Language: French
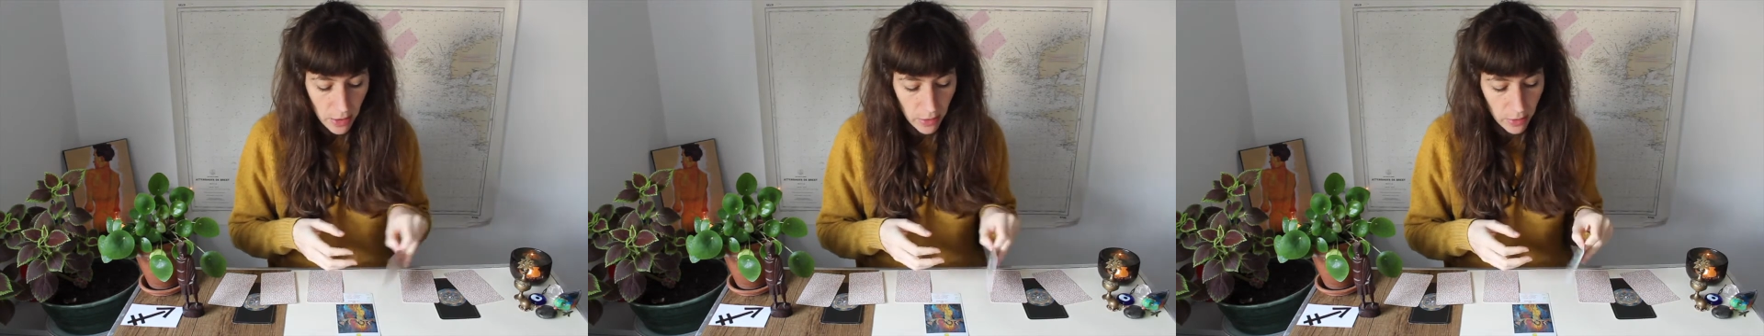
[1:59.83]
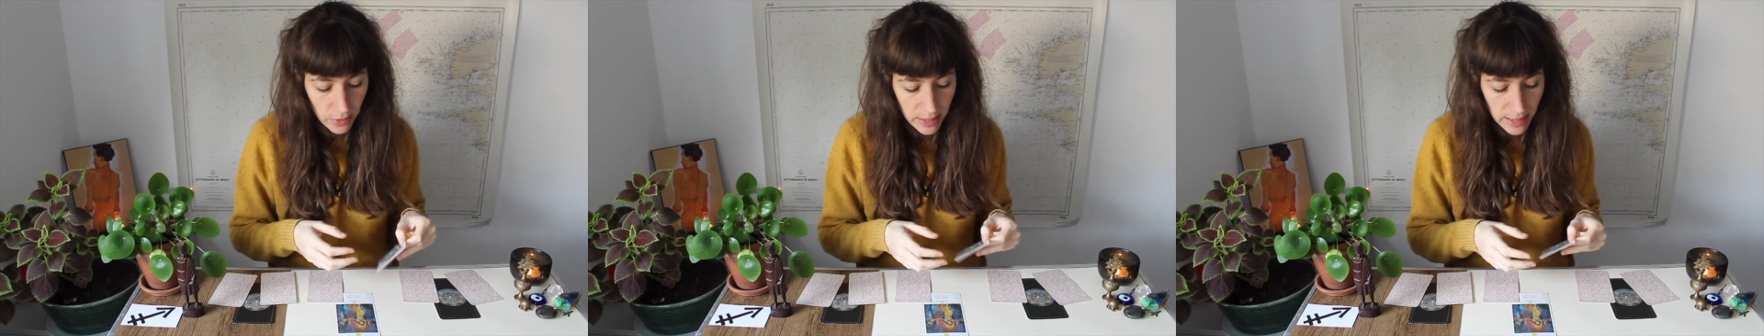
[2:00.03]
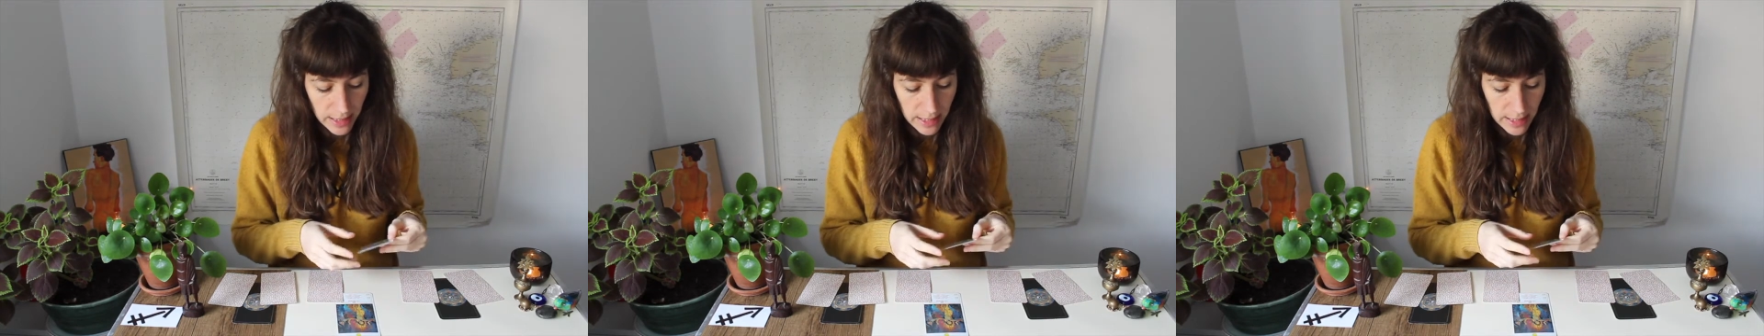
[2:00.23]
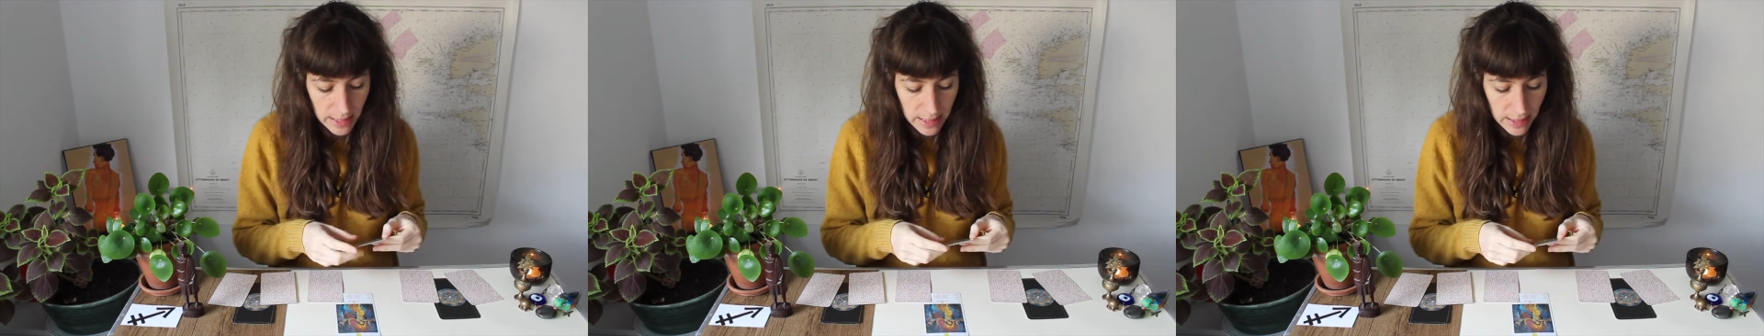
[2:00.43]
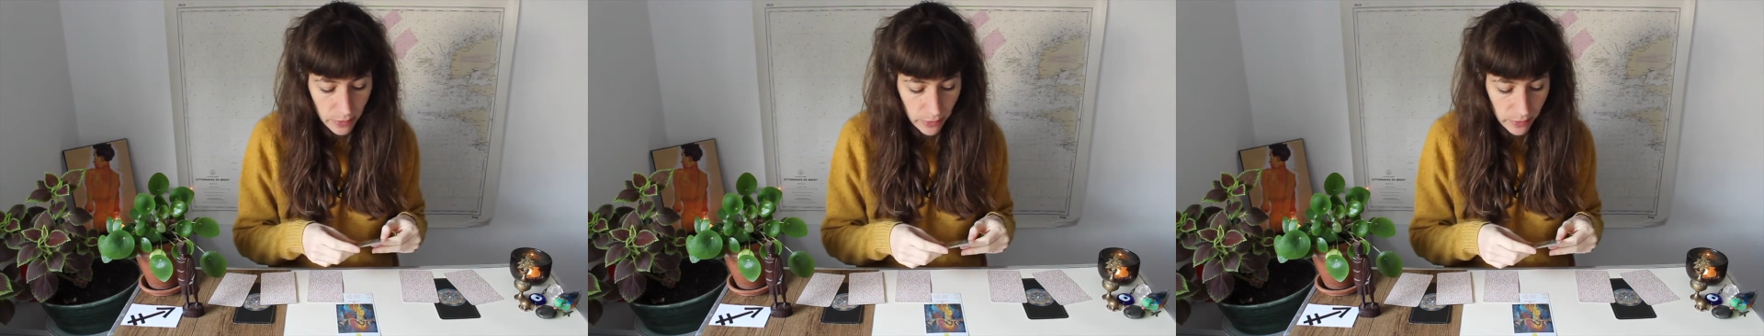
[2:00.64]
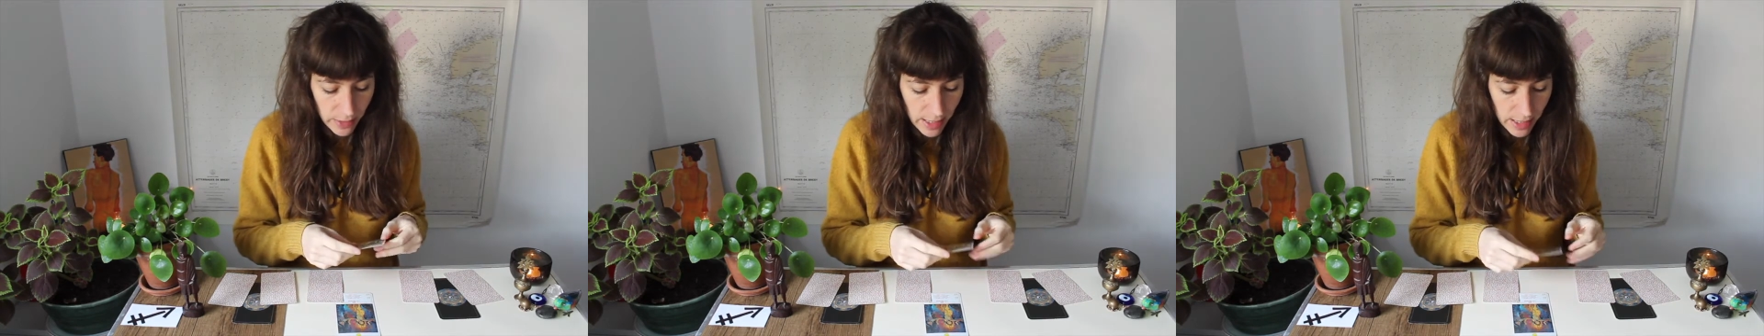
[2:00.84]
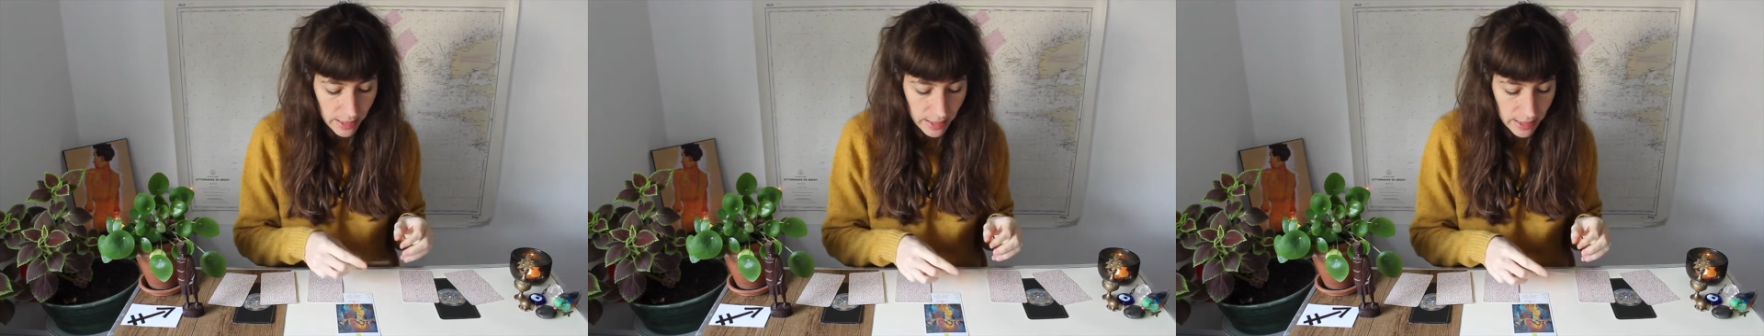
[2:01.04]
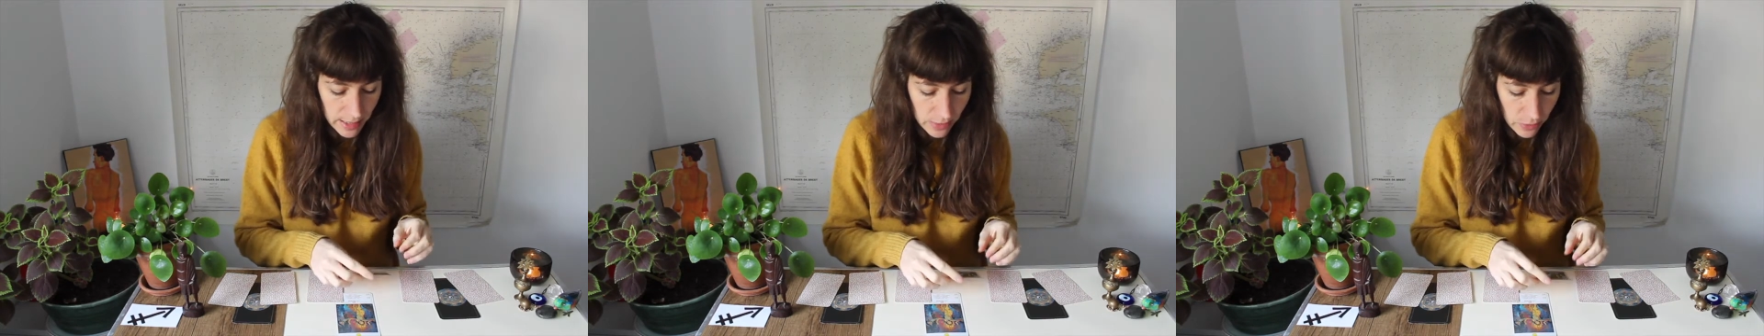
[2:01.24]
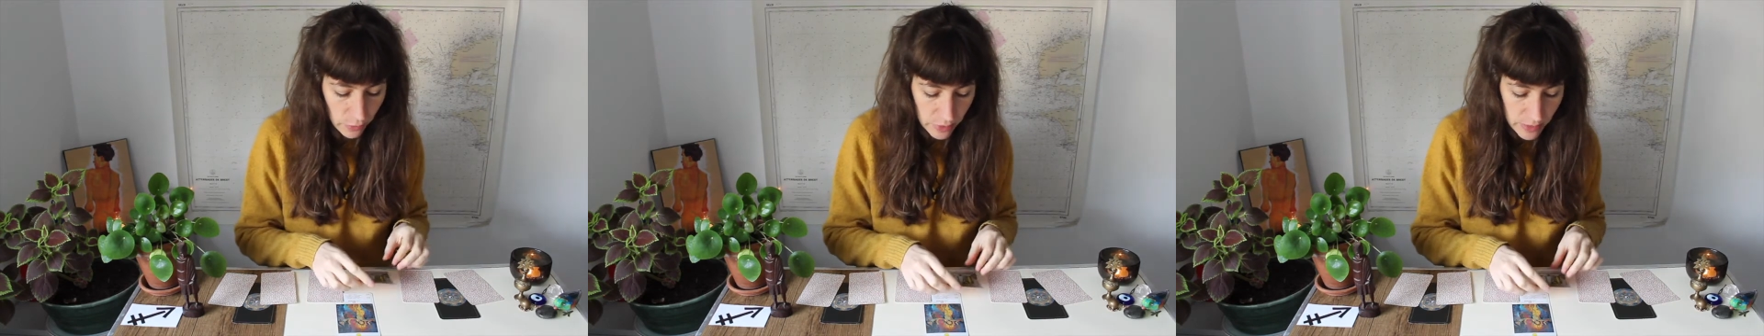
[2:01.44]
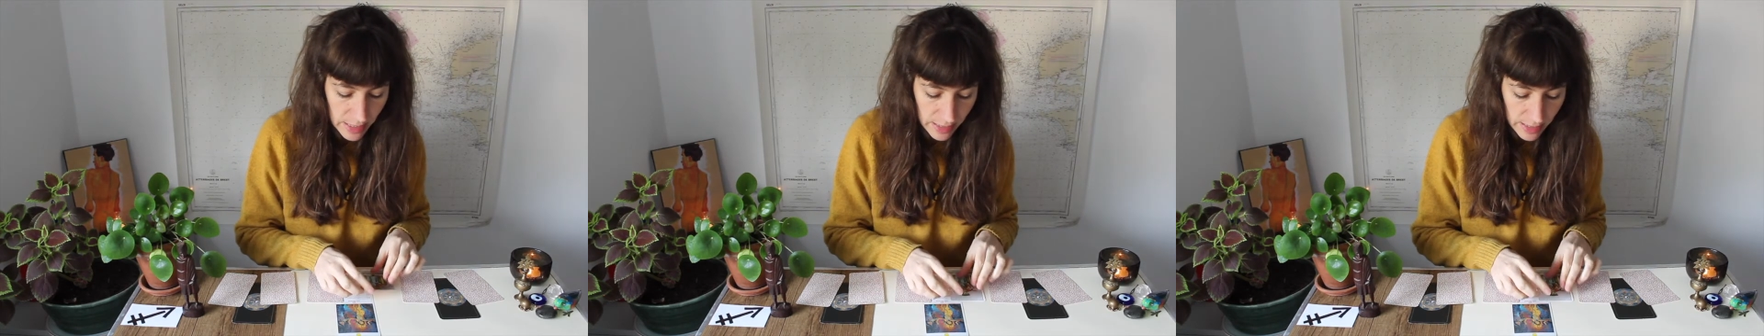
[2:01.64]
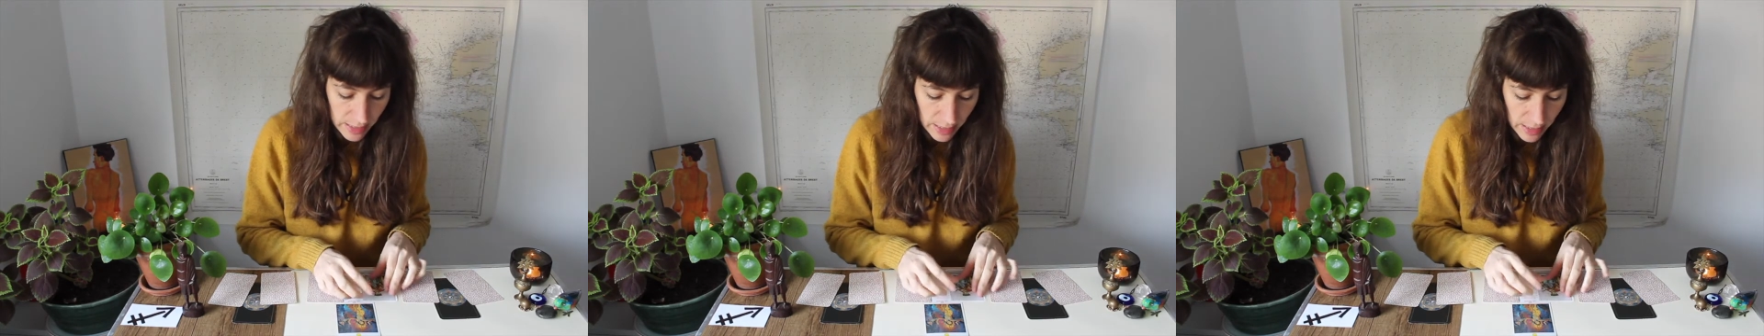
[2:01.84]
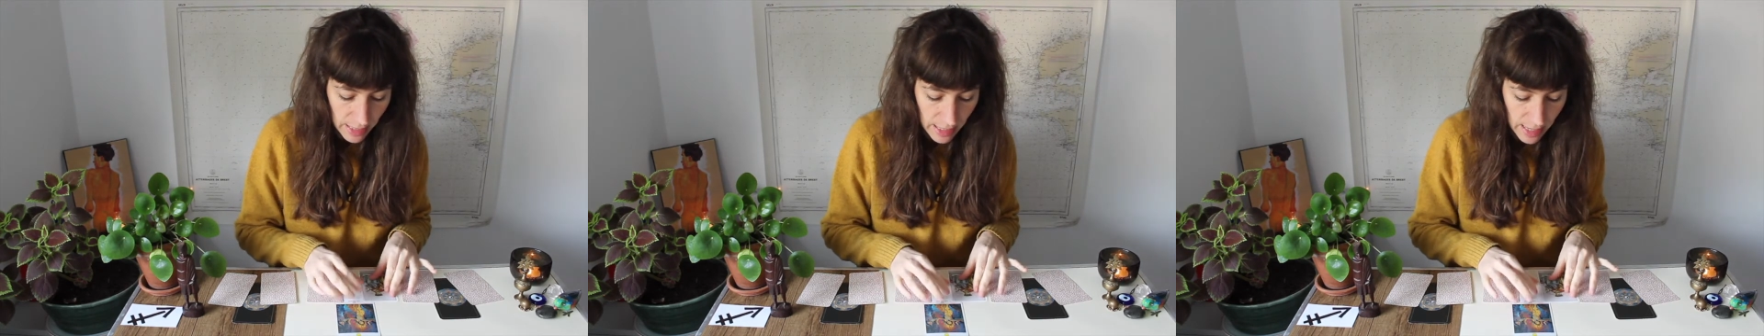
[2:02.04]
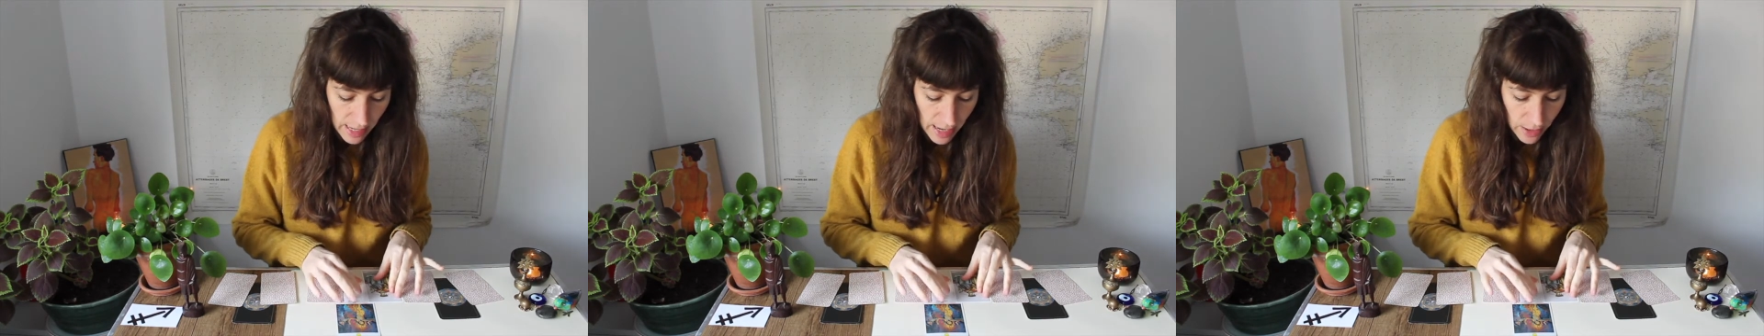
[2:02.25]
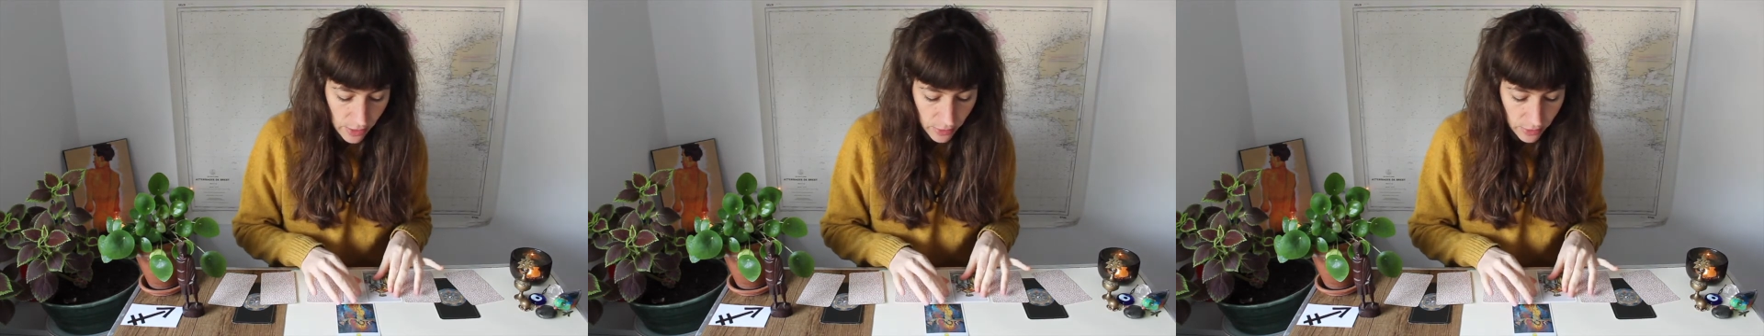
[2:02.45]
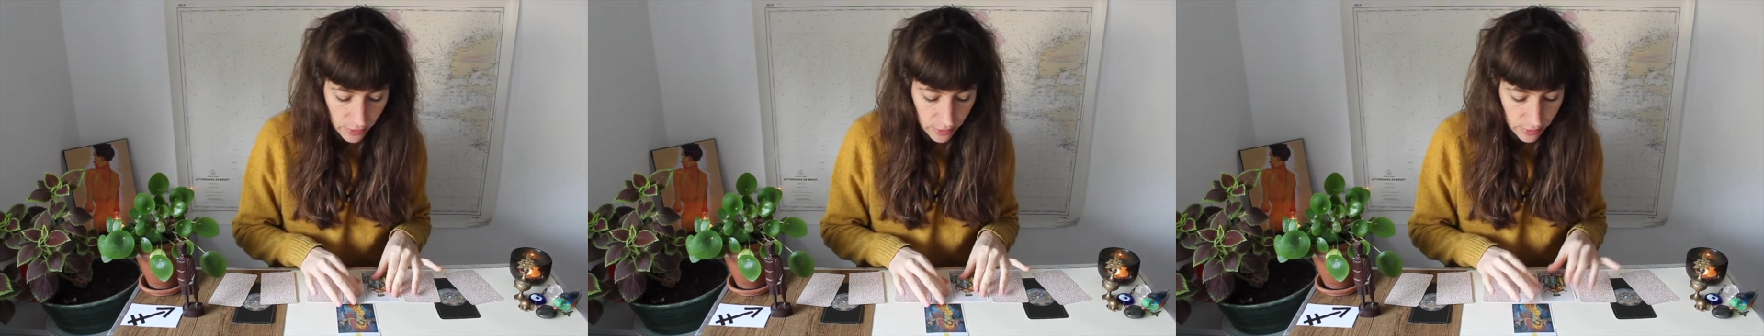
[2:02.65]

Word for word: Euh, qu'est-ce qu'on a qui nous aide Alors,